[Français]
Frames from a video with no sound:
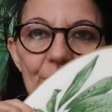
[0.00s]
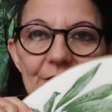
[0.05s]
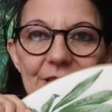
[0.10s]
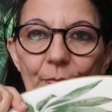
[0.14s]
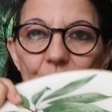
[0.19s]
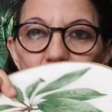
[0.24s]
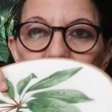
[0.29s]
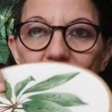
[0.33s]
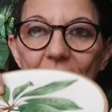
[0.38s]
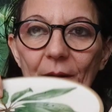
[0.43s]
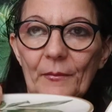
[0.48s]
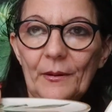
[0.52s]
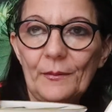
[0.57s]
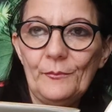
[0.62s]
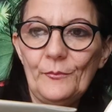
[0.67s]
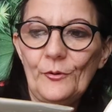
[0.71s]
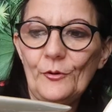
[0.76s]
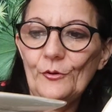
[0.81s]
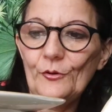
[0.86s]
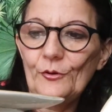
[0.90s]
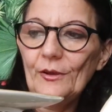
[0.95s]
Ça peut faire
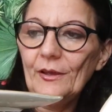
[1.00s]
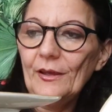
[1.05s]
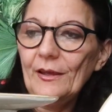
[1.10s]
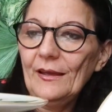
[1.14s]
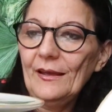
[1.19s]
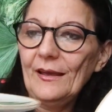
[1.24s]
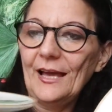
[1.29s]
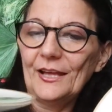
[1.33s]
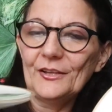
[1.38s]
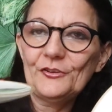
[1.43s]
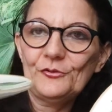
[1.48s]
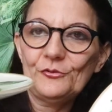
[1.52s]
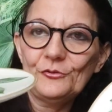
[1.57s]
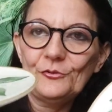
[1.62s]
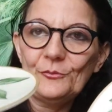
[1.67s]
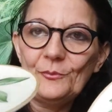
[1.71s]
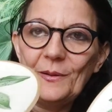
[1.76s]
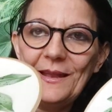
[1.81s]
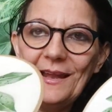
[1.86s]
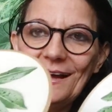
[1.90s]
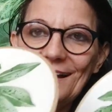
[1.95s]
même euh, un dessous de
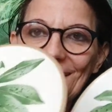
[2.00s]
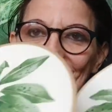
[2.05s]
plat.